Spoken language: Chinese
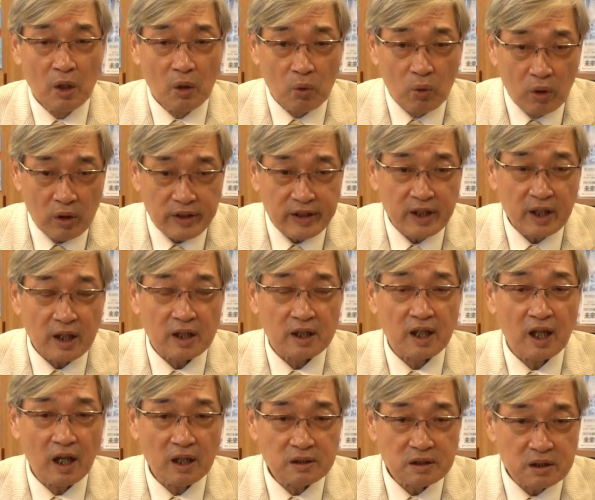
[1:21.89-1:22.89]
我也
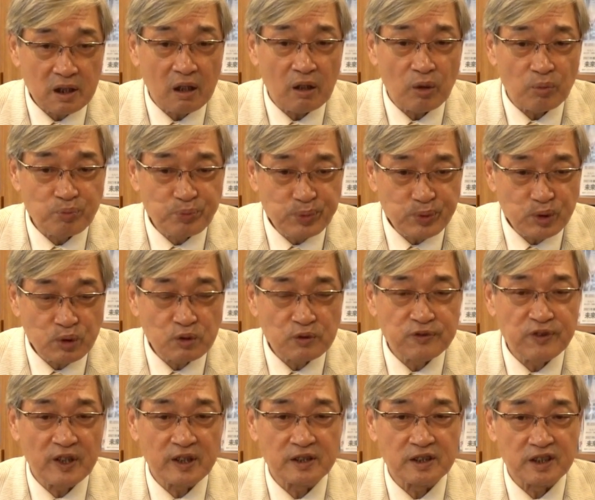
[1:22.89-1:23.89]
看到部
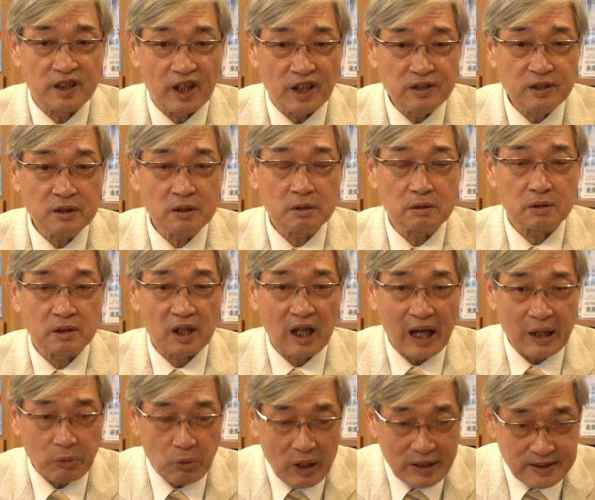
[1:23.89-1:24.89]
分研究
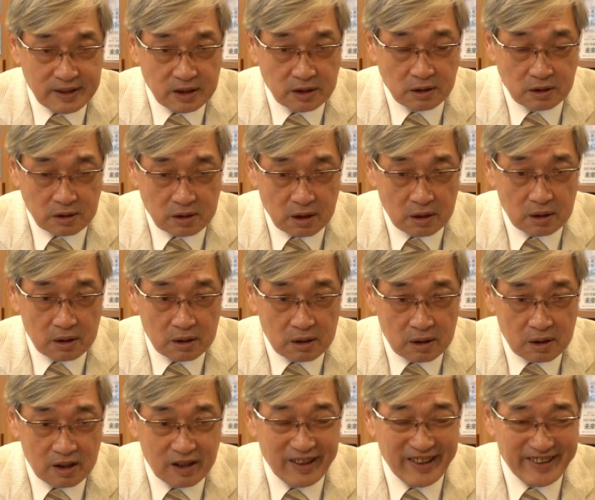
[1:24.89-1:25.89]
台湾史的，
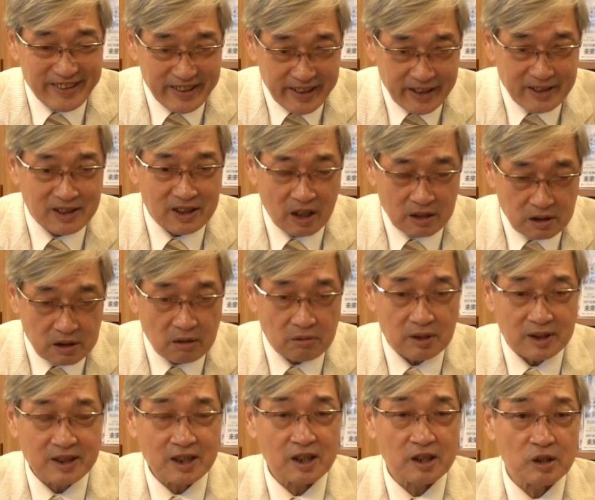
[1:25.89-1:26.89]
也讲到了
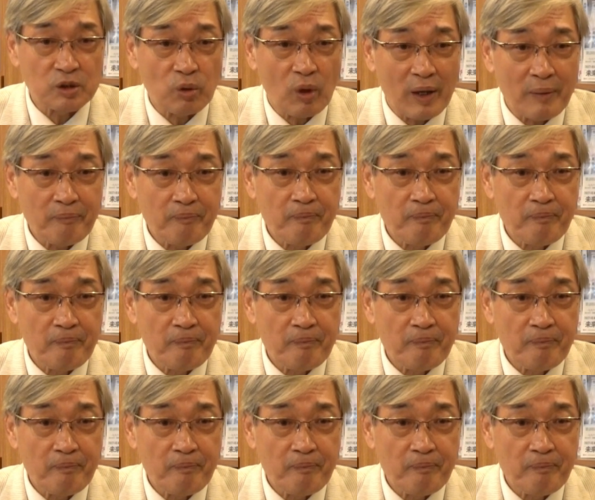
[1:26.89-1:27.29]
这一段，